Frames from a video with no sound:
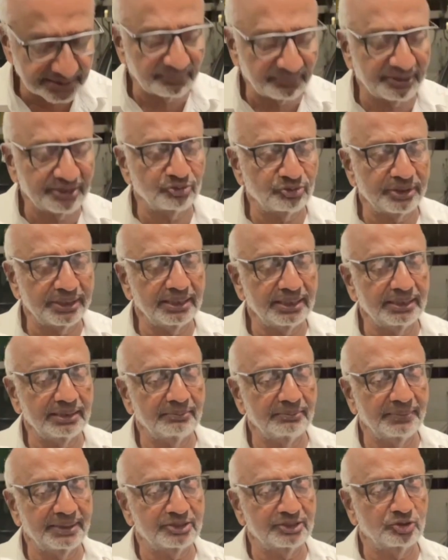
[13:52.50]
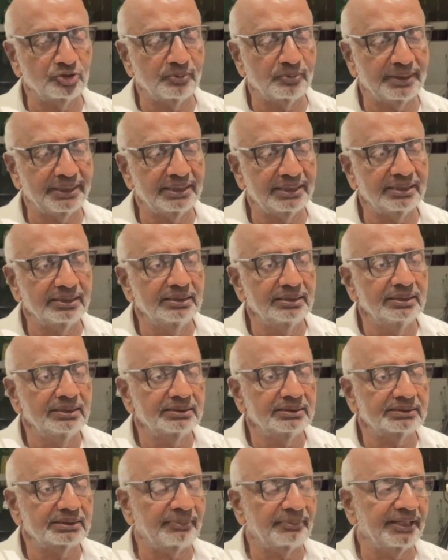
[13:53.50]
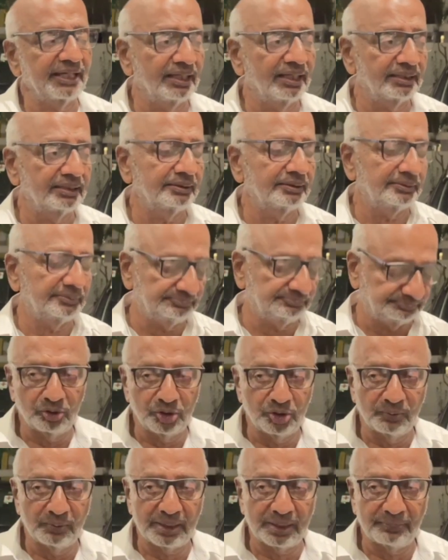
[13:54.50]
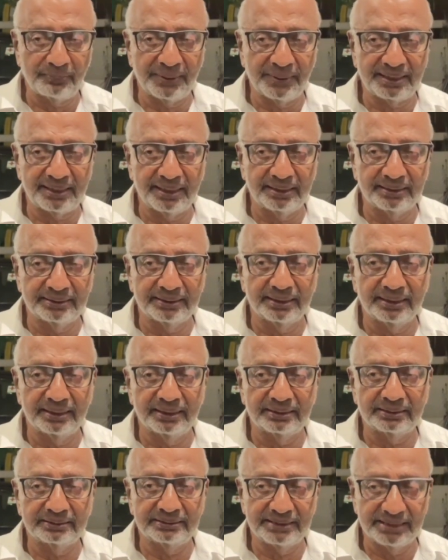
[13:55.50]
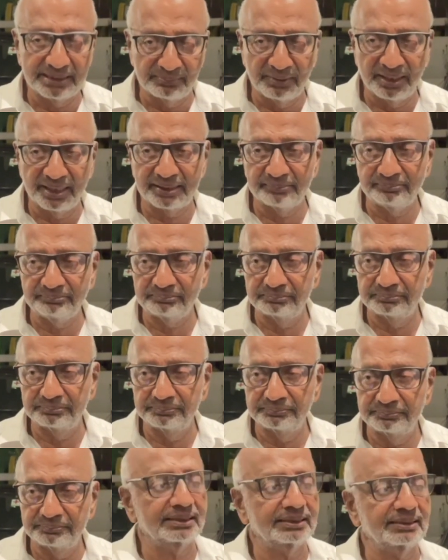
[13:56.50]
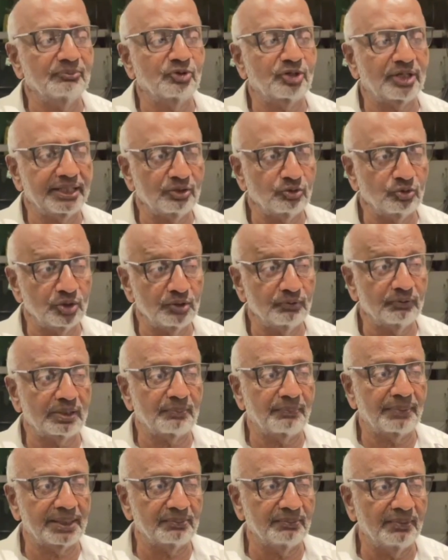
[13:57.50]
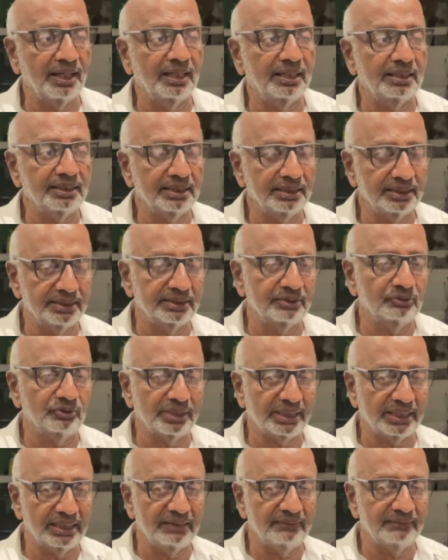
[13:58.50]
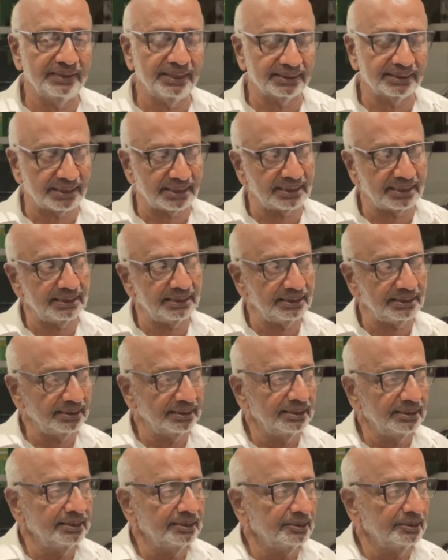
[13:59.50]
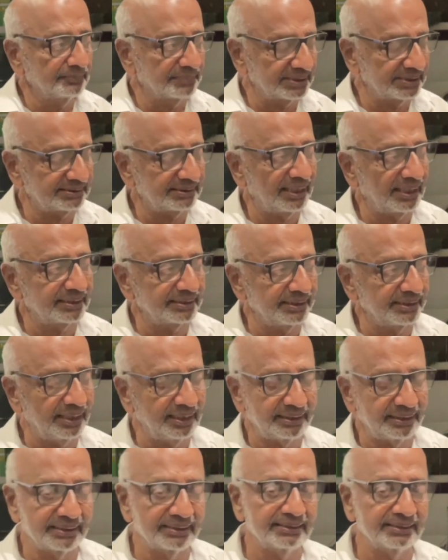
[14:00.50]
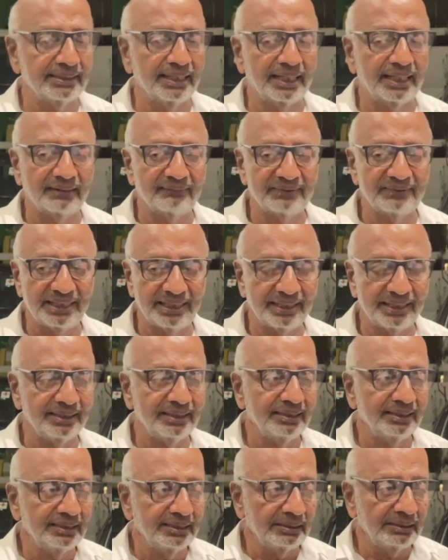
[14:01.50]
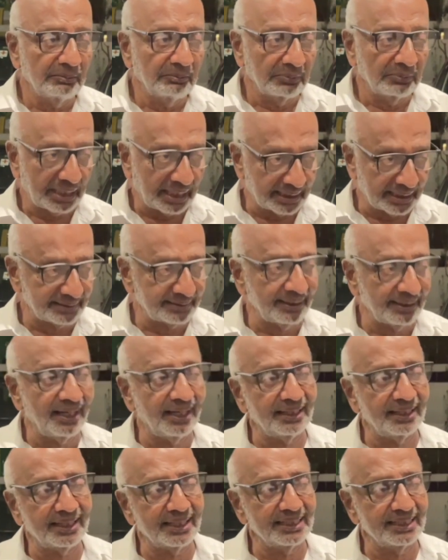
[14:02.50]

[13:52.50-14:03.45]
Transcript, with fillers: நாடுகள் சபையினுடைய மனித உரிமை சபையால் கொண்டு வரப்பட்ட அந்த தீர்மானம் அடுத்த முறையும் கொண்டு வரப்படுமா என்று ஒரு கேள்வி அதற்கு பிரித்தானியா எந்த அளவிலே கடந்த